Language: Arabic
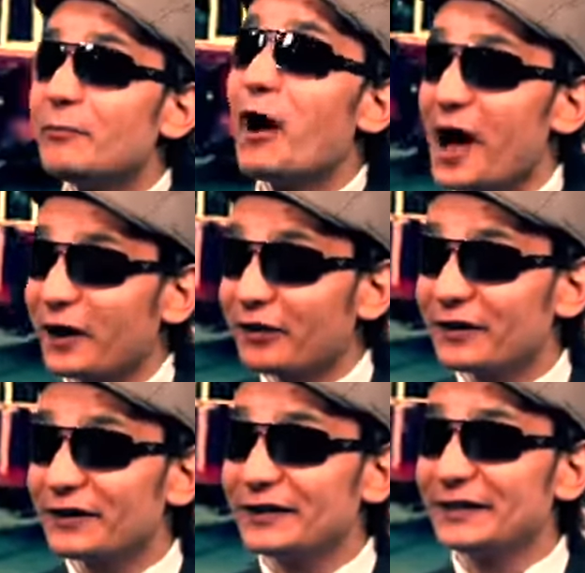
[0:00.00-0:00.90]
معارض
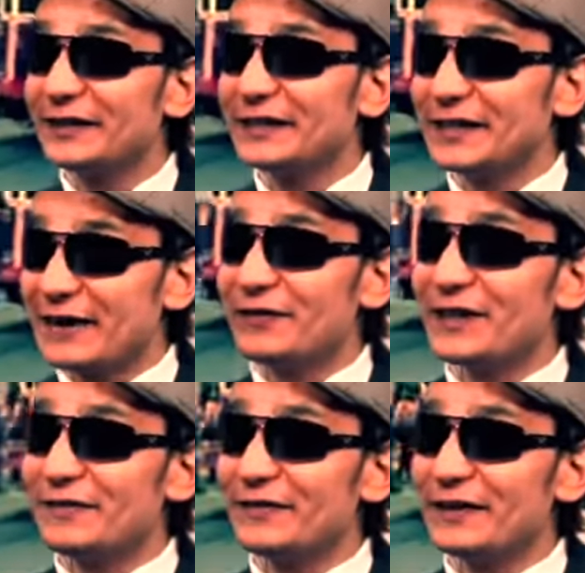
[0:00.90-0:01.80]
شايف كيف؟